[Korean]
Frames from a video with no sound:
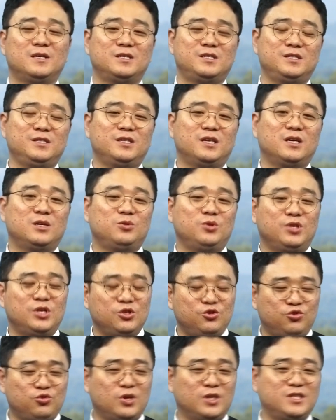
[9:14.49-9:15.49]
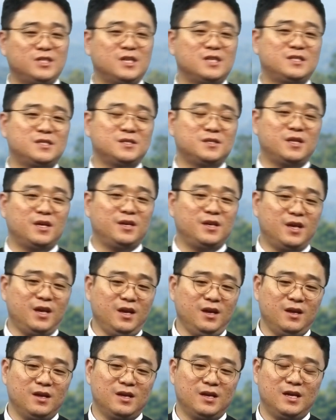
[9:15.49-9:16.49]
신기하게도 2주가 지났을
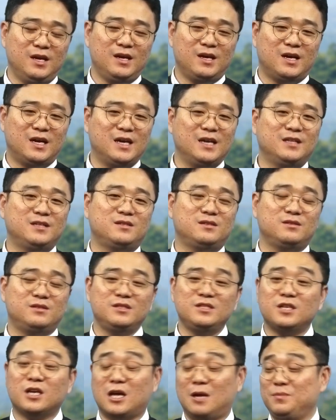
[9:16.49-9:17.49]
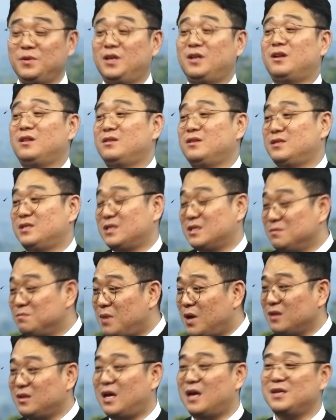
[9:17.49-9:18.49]
때에 아이들은 진짜 감기 났듯이
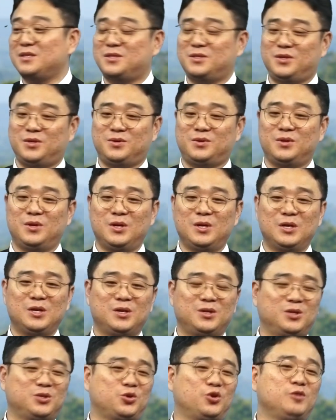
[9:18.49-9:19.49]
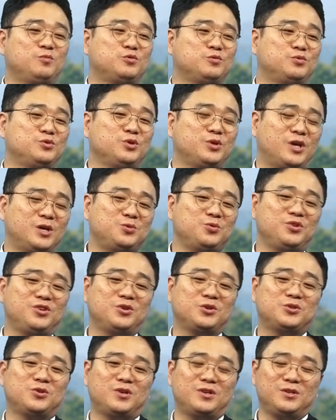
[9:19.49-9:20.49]
금방 나았어요. 근데 저희 부부는 계속
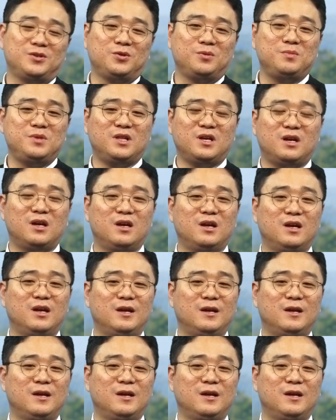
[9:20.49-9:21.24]
이어져 가는 겁니다.